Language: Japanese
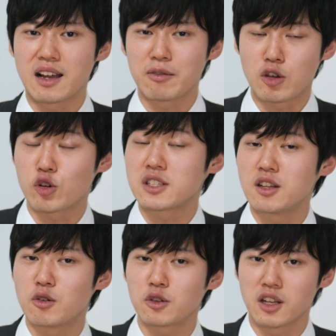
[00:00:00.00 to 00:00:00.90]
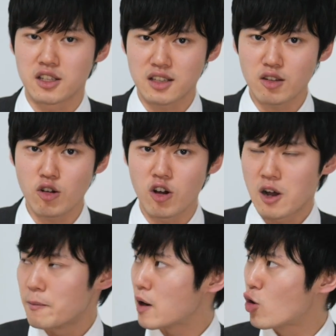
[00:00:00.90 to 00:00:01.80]
いた曲線のことなんですけど、
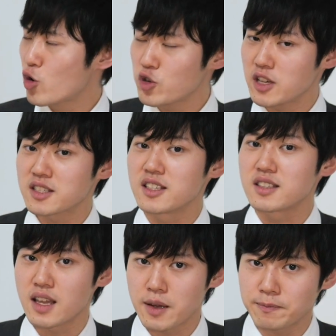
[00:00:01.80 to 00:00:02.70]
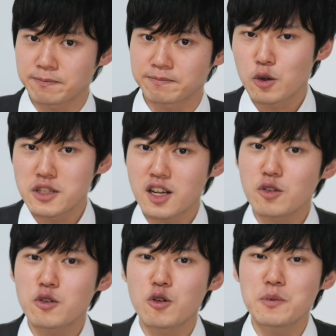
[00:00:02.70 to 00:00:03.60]
まあ、こういうやつですねこちら
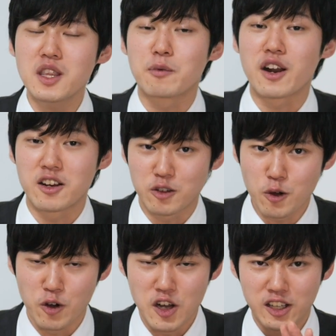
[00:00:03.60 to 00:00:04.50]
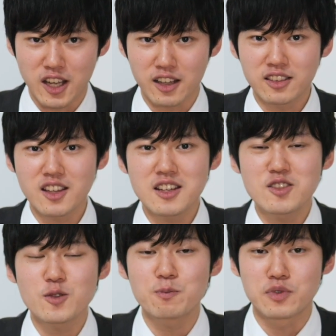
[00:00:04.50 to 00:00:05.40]
の表を見てもらえるとたった
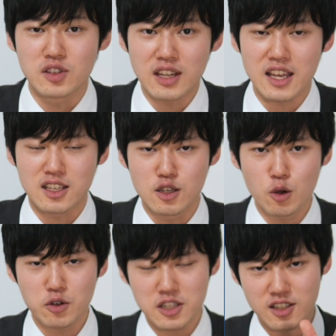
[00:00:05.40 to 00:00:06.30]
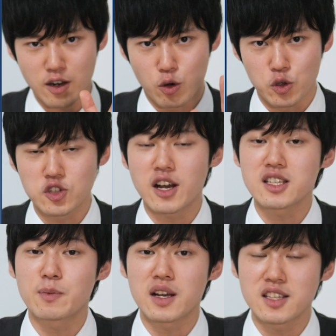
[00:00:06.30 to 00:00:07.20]
20分で記憶率が
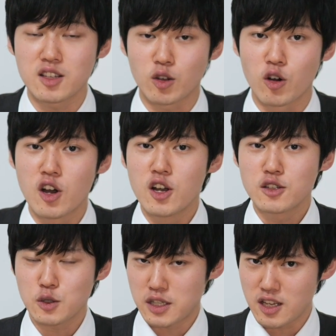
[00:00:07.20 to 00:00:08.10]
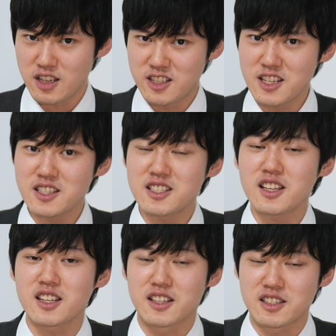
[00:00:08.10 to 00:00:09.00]
58%そして1日
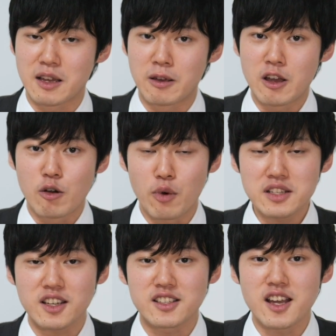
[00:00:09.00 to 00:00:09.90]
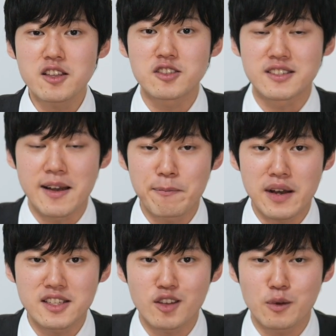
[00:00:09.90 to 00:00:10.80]
経ったらですねわずか
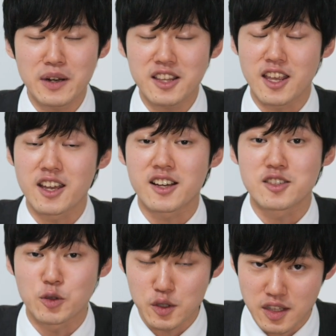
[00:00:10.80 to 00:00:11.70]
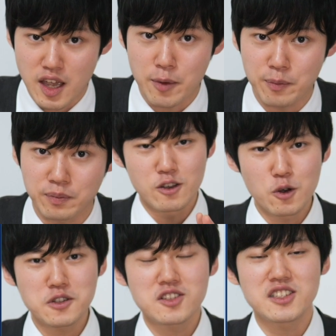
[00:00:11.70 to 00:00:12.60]
33%にまで低下するんですね
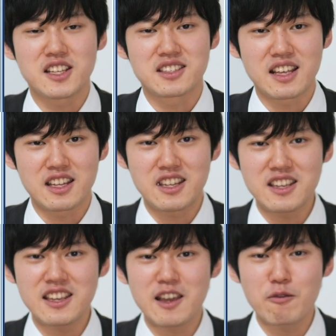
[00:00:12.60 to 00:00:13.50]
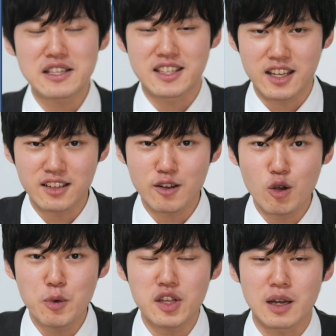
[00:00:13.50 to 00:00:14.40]
要するにですね人間はせっかく
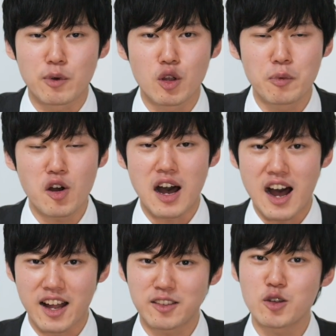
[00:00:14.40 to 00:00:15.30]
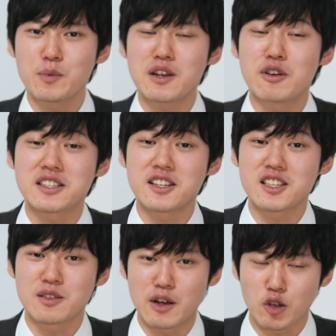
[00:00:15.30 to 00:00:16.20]
覚えたものもあっという間に忘れ
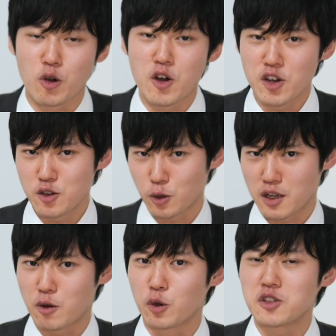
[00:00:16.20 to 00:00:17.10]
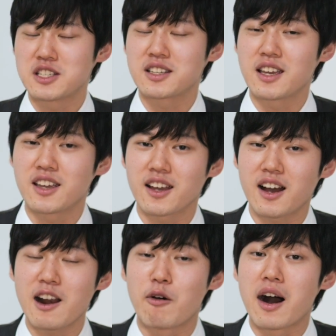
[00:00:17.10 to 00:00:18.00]
てしまうということがこの実験結
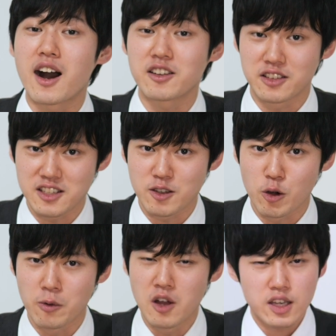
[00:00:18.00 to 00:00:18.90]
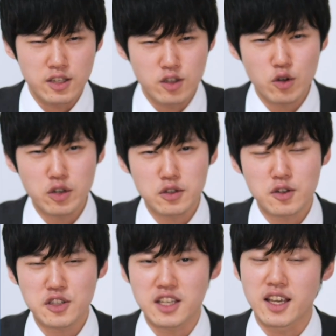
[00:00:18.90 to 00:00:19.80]
果からわかるんですよ非常に
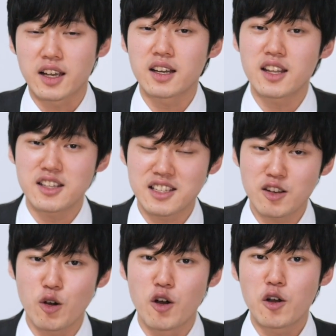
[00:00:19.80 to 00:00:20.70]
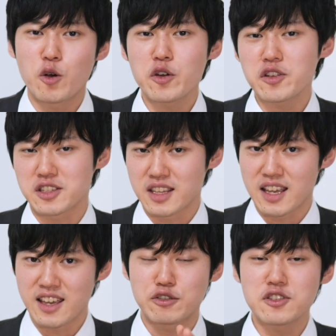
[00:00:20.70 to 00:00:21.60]
恐ろしい結果なんですけどこれをです
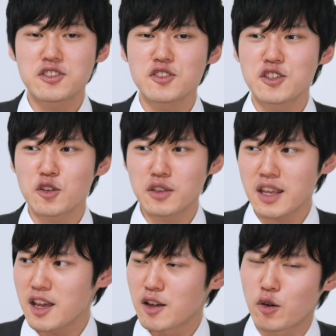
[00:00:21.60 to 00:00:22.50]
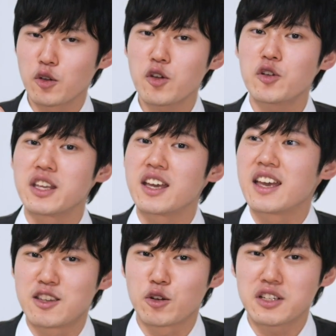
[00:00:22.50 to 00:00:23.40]
ね復習によってこのように記